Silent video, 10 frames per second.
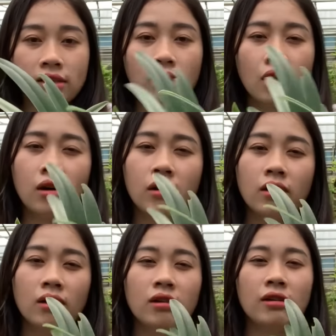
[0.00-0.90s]
Trời
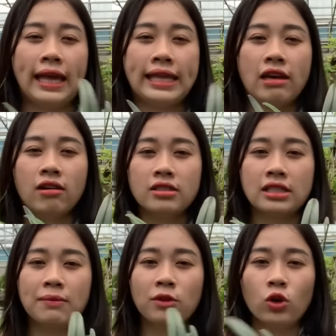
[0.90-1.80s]
ơi cả nhà ơi,
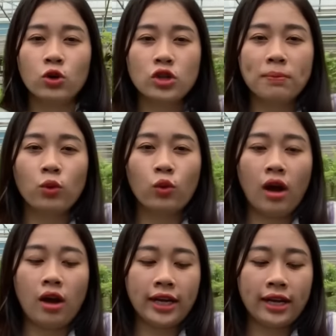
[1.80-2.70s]
xem cái độ sum của
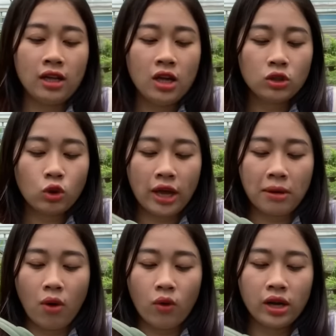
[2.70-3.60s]
nó nè,
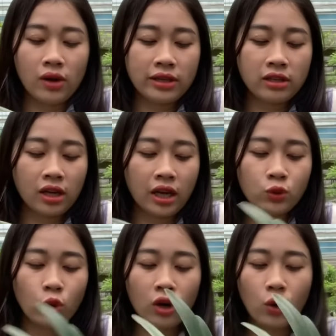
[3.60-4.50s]
toàn bộ đều là những cây
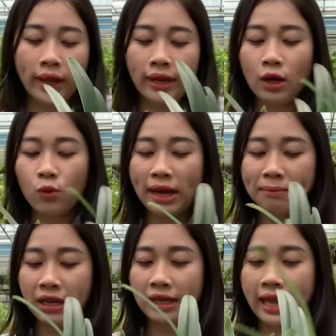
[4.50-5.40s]
thuần khỏe lâu
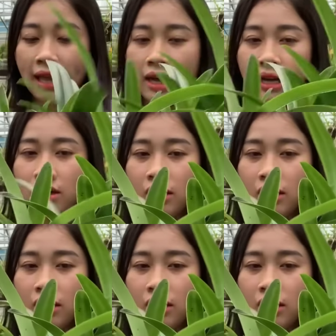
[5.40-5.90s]
năm cả nhà ha.